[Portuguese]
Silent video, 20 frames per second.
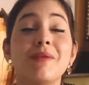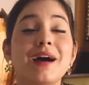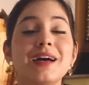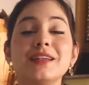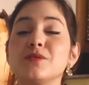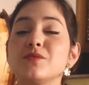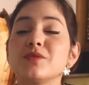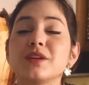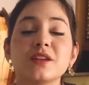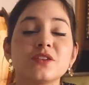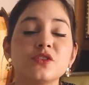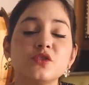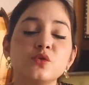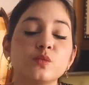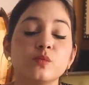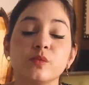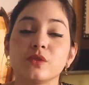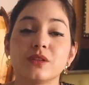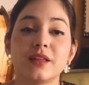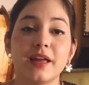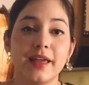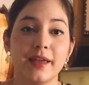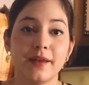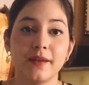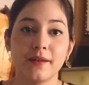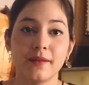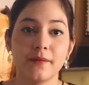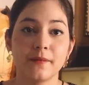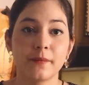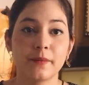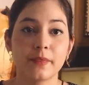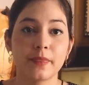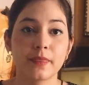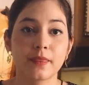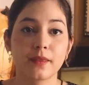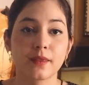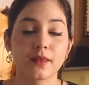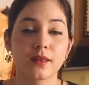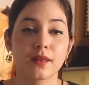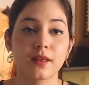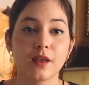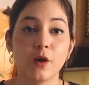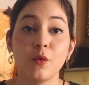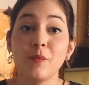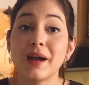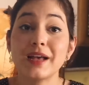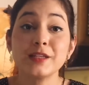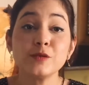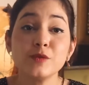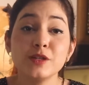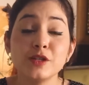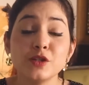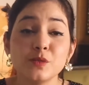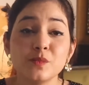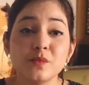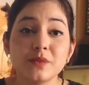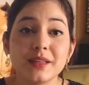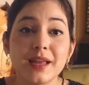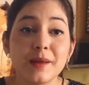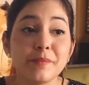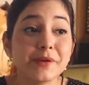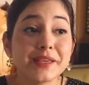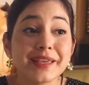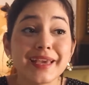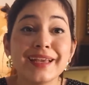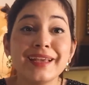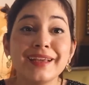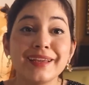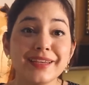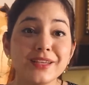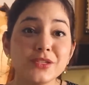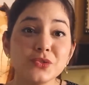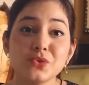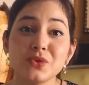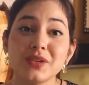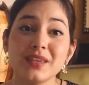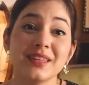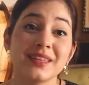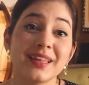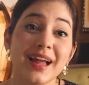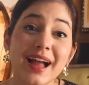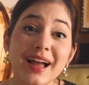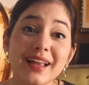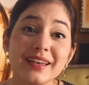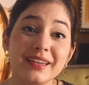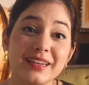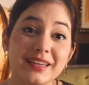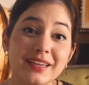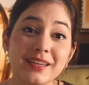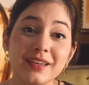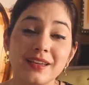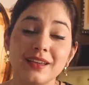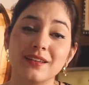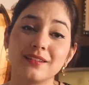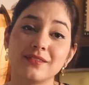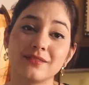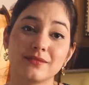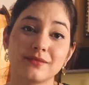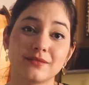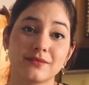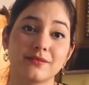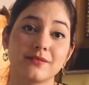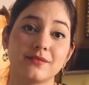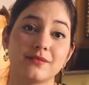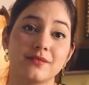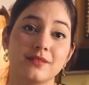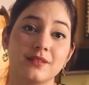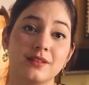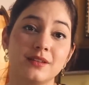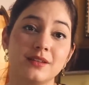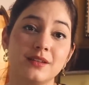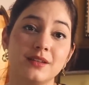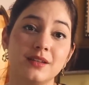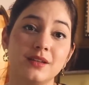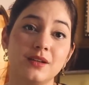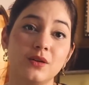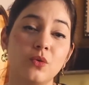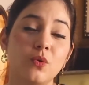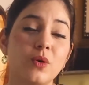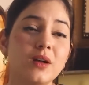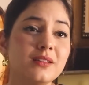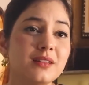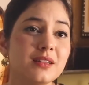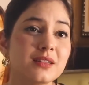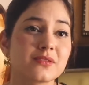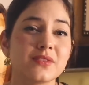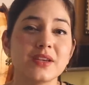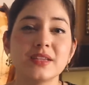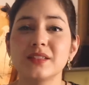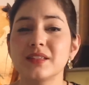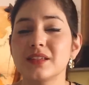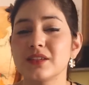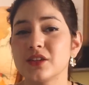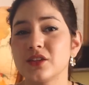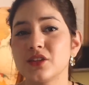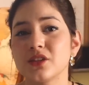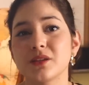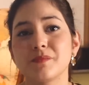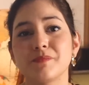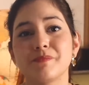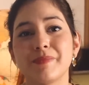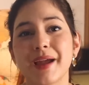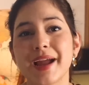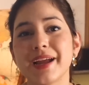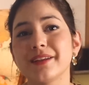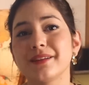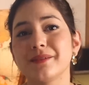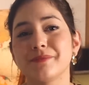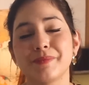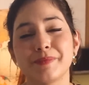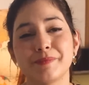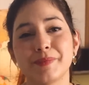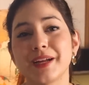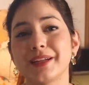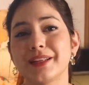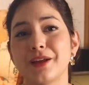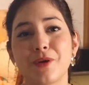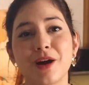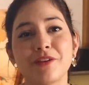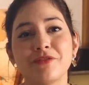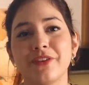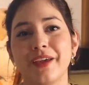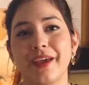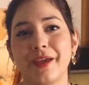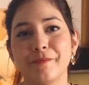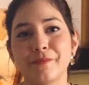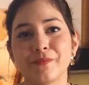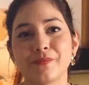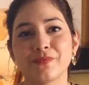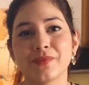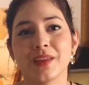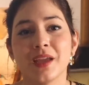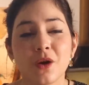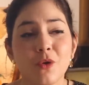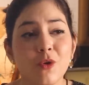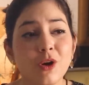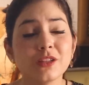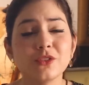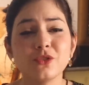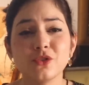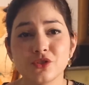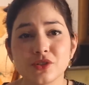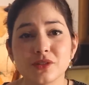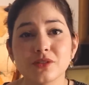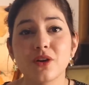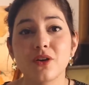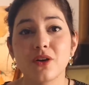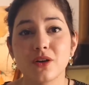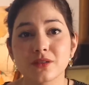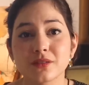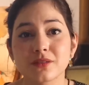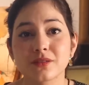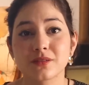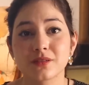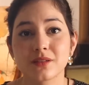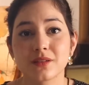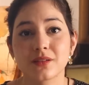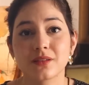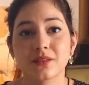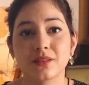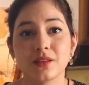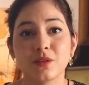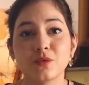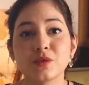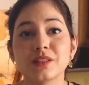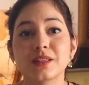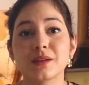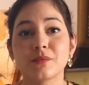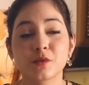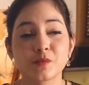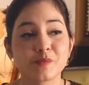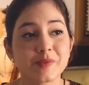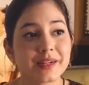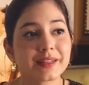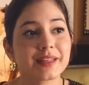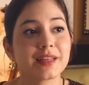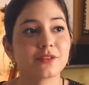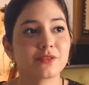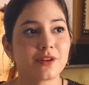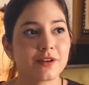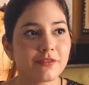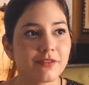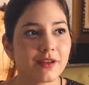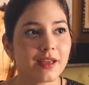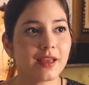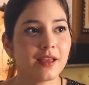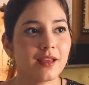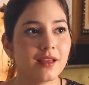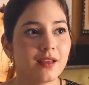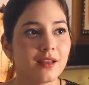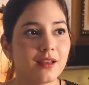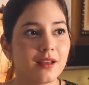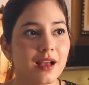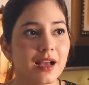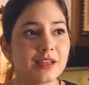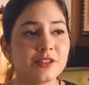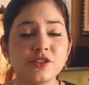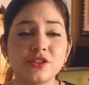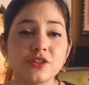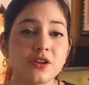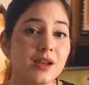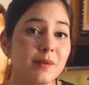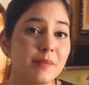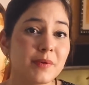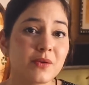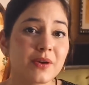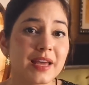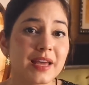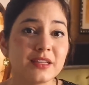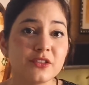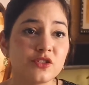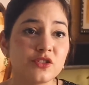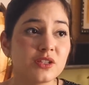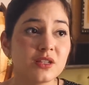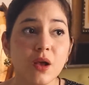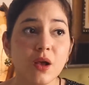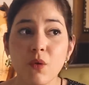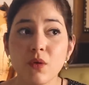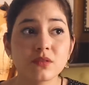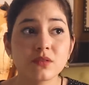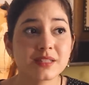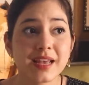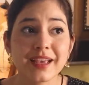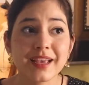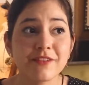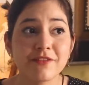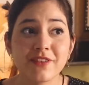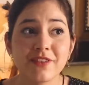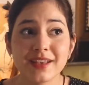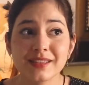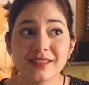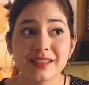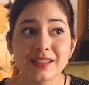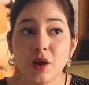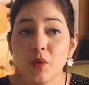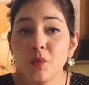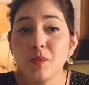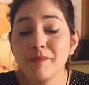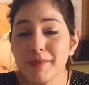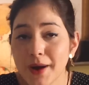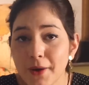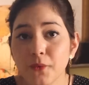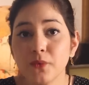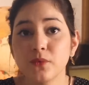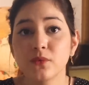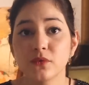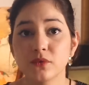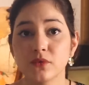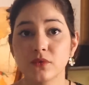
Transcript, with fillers: o máximo que a gente puder. É o máximo que a gente puder, porque é Cristo que está ali. Quantas vezes a gente per perdeu a fé? Quantos de nós não estamos perdendo a fé? A gente olha para a Eucaristia e não consegue ver senão pão.